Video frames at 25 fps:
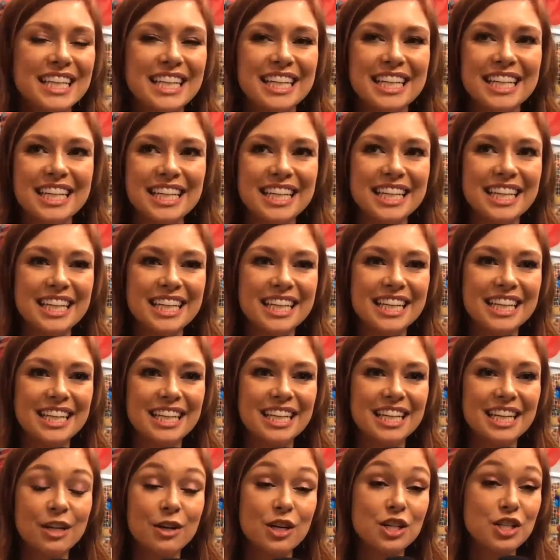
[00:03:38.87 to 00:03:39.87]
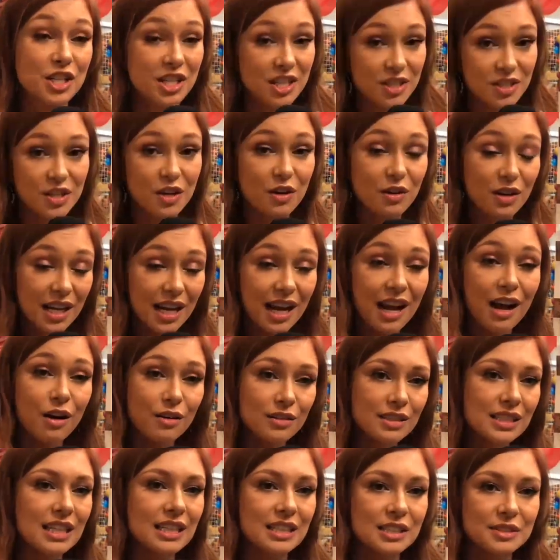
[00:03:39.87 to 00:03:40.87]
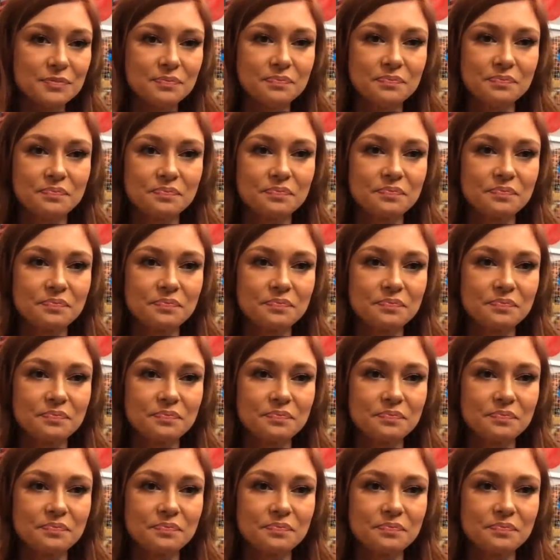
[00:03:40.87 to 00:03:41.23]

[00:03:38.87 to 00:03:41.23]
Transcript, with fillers: E, e eu acho que isso é o legal dela.